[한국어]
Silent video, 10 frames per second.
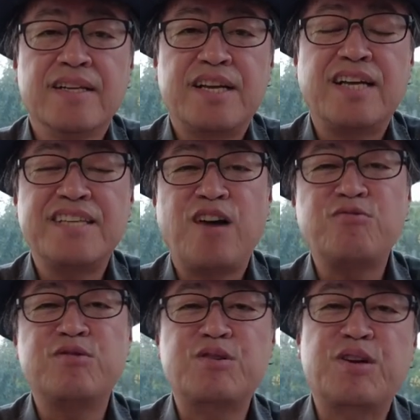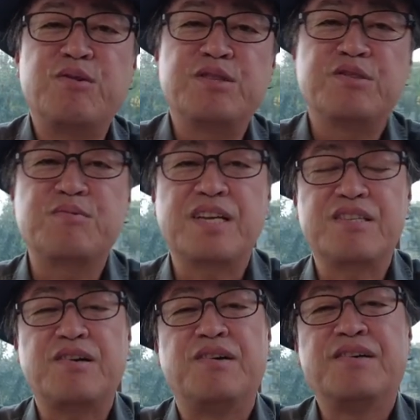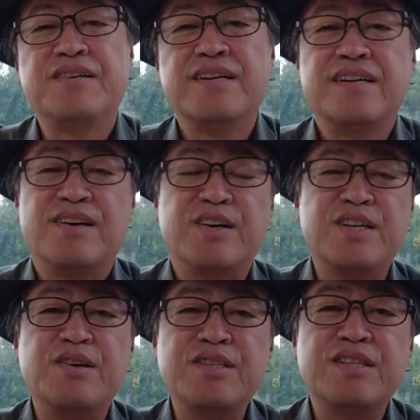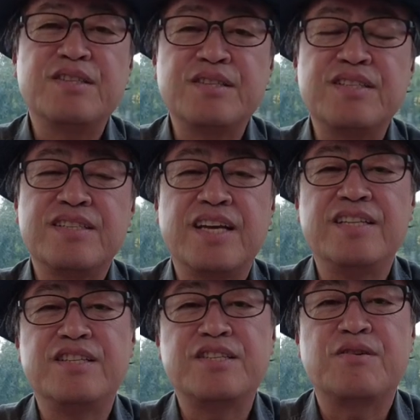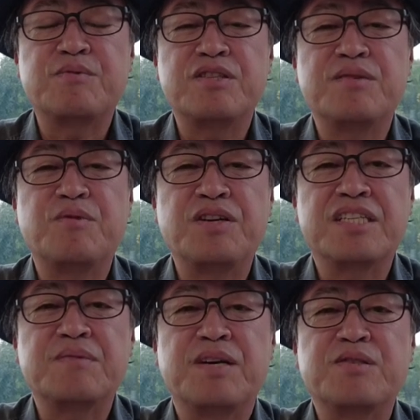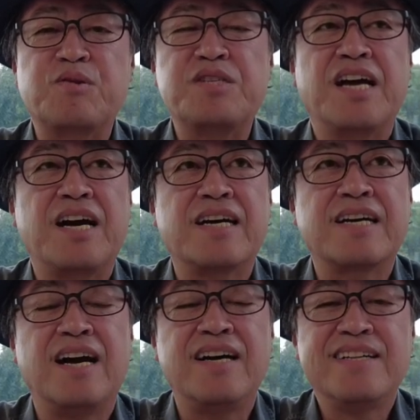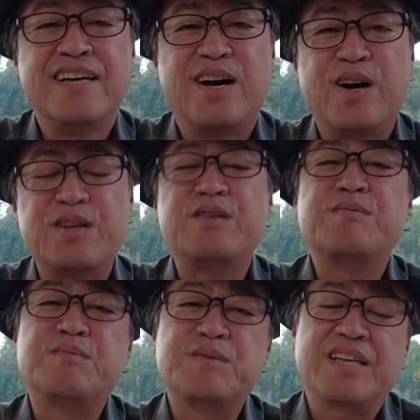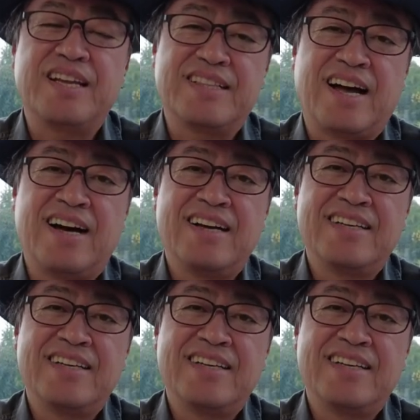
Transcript: 제가 이제 한국을 떠나온 지 좀 돼서 이런 게 있는지는 없는지 모르겠지만 조지아가 이런 게 있다.